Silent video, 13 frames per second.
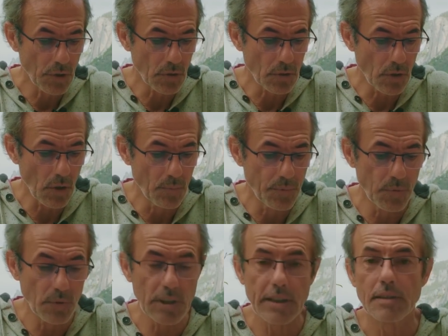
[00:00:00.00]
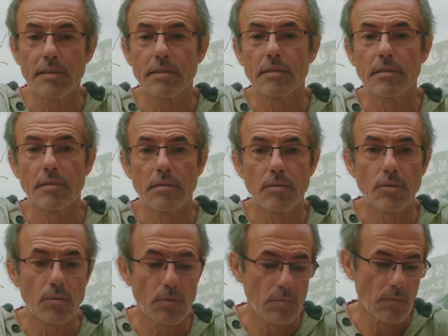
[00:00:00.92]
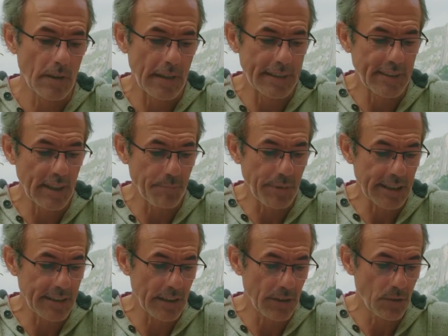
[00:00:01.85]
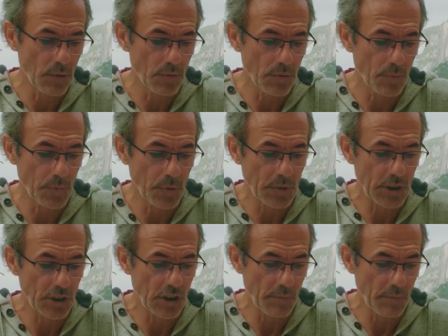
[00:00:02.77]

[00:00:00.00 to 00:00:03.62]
Donc on pourrait interpréter ce, petit